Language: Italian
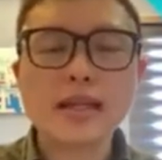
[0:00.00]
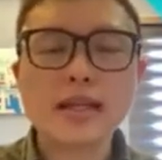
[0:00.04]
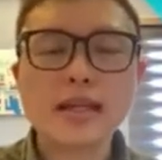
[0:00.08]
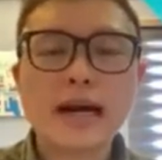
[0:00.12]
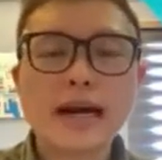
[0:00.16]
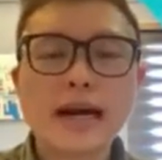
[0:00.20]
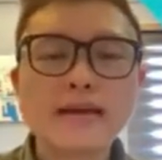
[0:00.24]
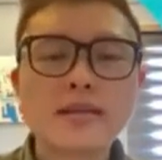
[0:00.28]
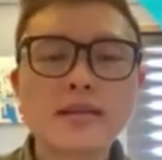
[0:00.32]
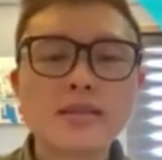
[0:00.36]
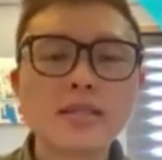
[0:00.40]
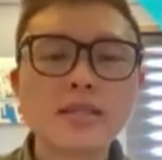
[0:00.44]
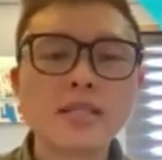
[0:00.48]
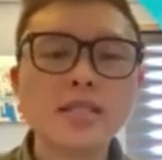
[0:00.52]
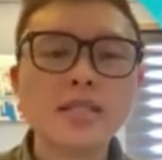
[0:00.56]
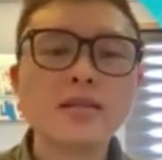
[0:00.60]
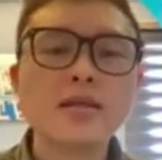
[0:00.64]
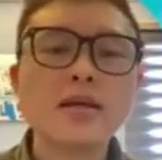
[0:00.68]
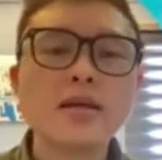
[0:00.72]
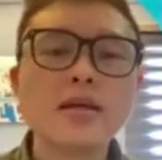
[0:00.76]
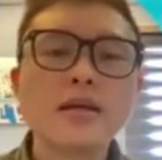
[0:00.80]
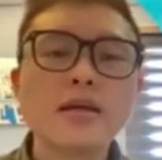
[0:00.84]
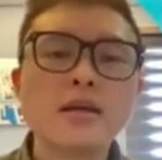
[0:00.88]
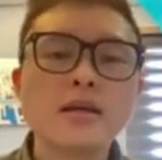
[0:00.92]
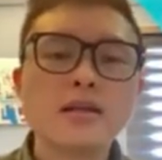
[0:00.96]

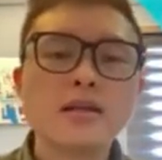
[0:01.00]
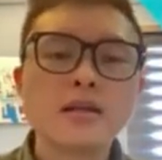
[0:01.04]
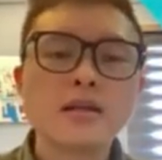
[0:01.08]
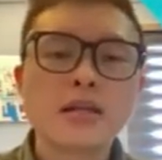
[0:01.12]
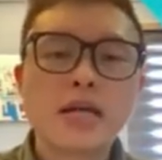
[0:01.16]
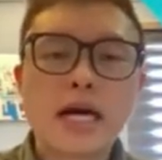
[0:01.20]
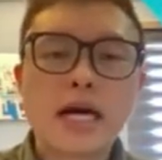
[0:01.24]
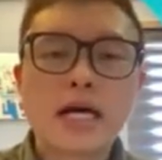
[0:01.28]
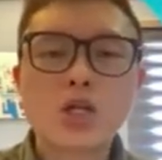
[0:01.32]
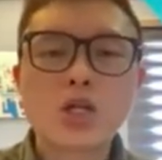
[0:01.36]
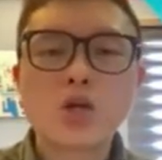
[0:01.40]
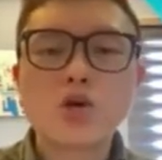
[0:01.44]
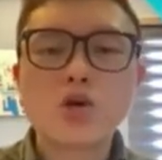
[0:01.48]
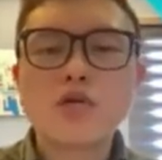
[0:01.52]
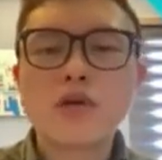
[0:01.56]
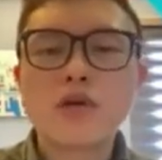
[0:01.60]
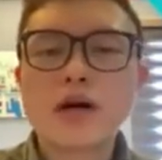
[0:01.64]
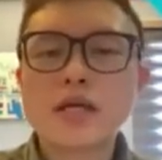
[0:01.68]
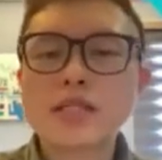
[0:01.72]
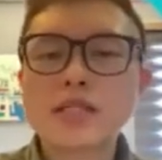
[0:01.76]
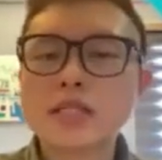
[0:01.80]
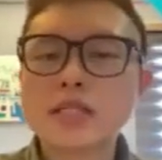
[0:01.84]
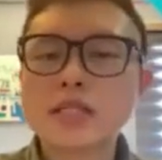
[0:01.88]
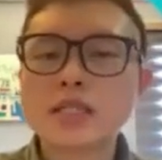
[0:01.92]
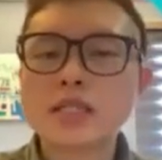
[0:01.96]
principali di
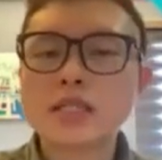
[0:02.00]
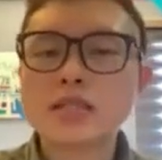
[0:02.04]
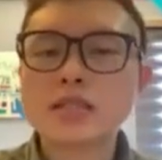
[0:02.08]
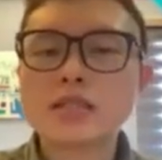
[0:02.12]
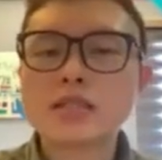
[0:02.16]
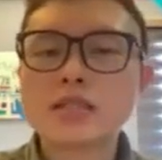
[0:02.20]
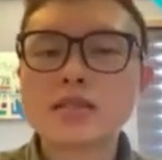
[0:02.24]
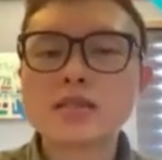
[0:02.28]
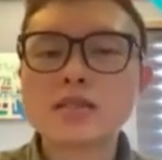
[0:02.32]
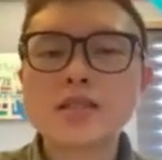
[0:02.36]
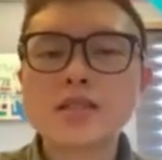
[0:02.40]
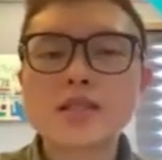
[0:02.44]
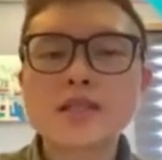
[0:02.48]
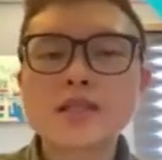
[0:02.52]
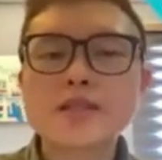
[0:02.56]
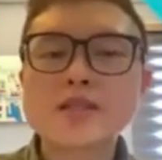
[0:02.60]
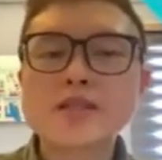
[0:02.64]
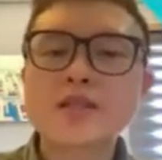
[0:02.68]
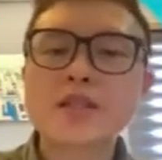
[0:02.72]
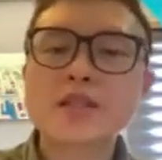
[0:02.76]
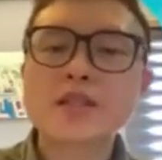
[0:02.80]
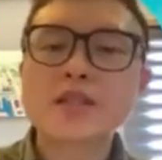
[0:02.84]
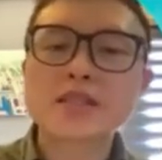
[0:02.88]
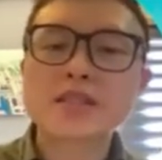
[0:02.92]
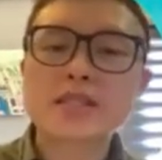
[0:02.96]
morte nel mondo nel
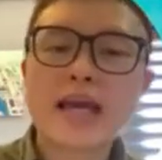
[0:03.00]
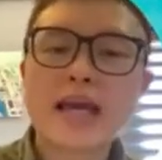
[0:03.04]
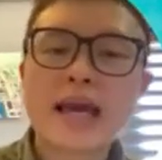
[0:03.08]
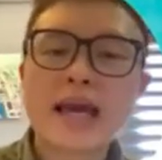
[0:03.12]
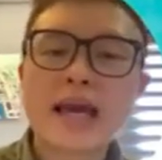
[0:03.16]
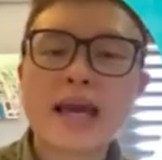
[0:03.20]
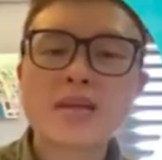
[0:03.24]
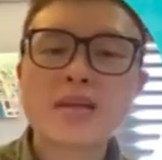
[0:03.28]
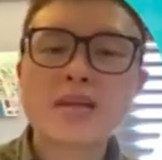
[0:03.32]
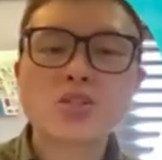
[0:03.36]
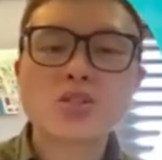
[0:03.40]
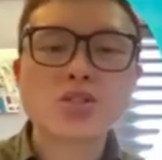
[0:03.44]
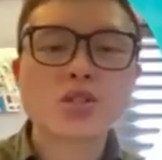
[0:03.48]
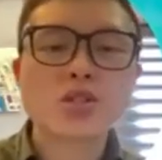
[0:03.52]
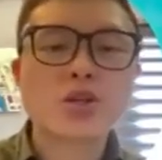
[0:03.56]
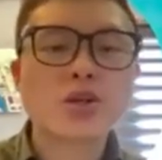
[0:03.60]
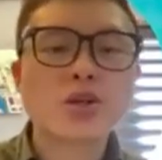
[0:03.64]
2019.